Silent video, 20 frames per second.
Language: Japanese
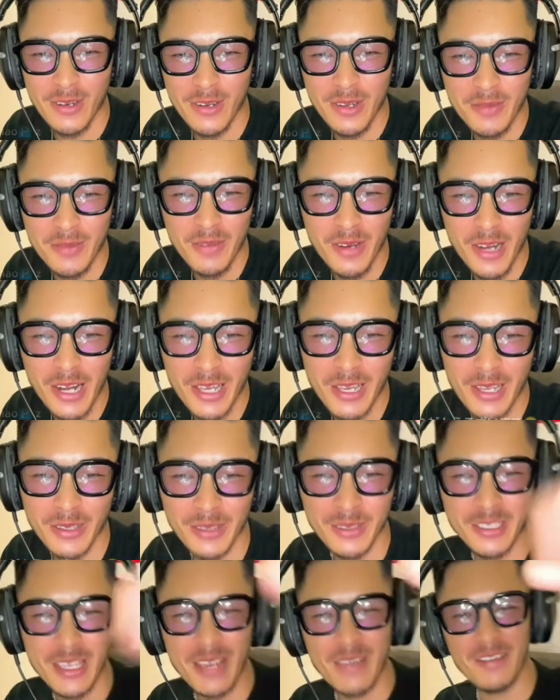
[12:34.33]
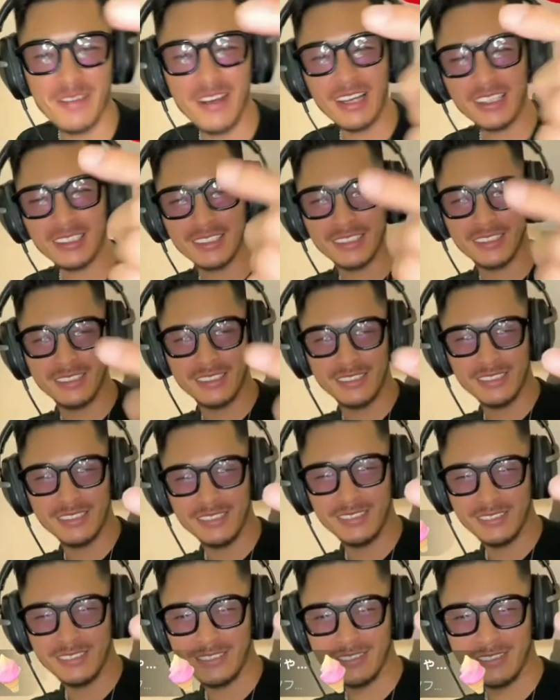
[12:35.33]
コインもありがとうございま
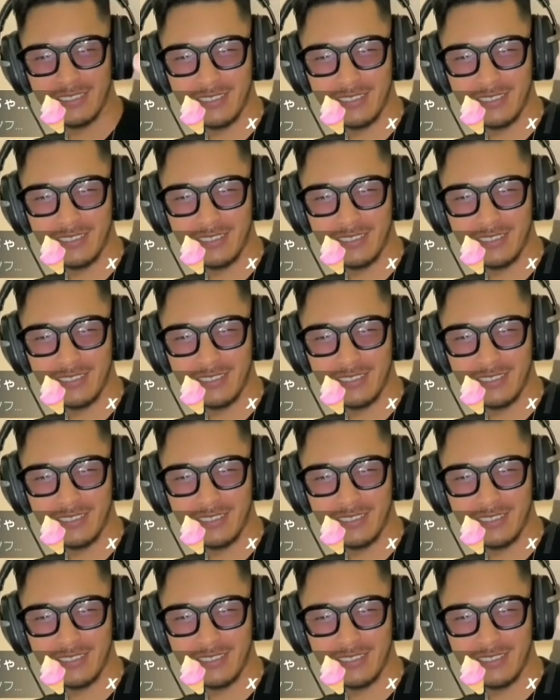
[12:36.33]
す